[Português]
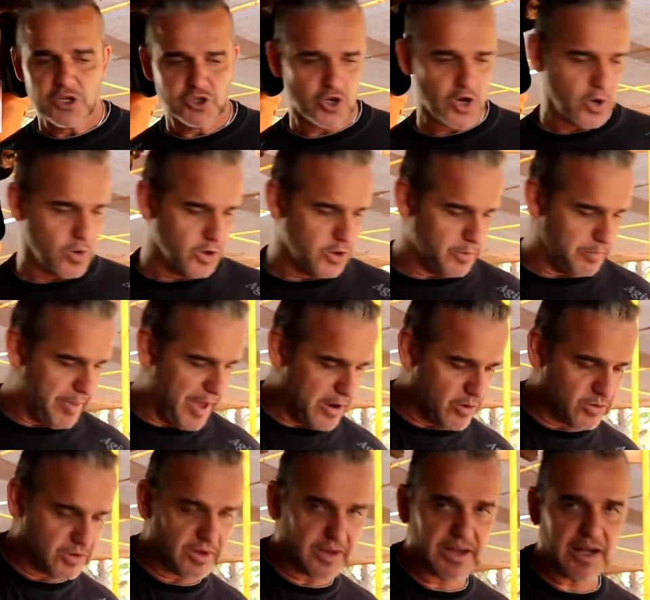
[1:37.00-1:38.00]
Só que quando
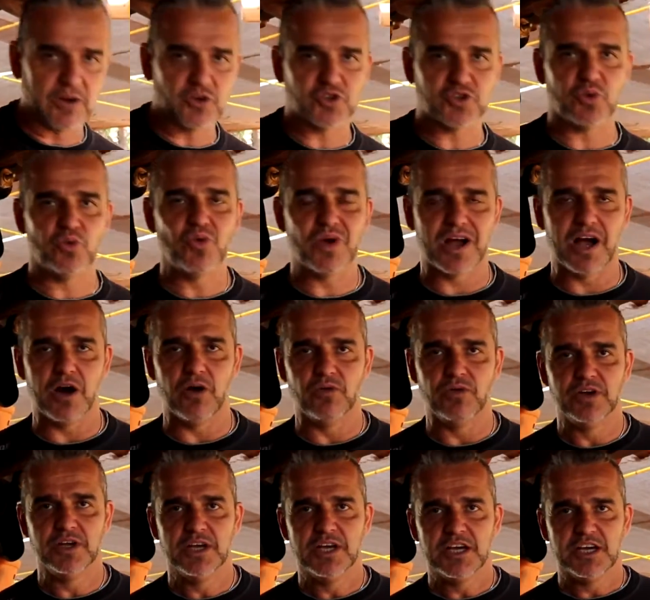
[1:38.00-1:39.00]
pega um
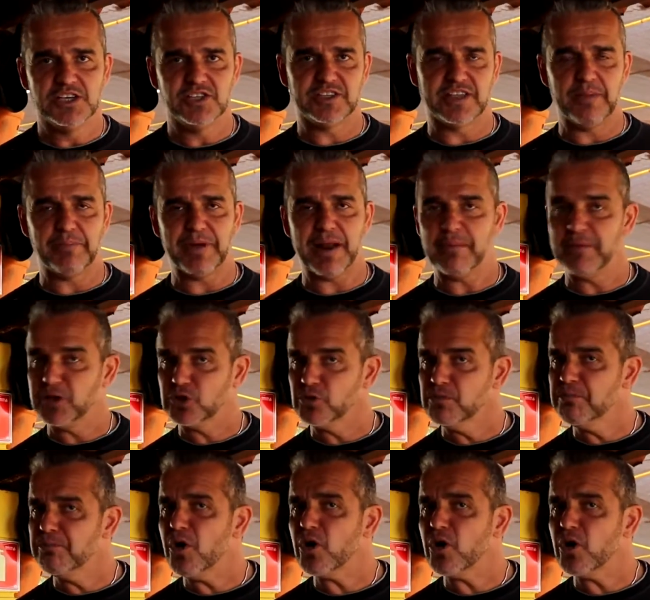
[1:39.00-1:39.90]
cão de temperamento um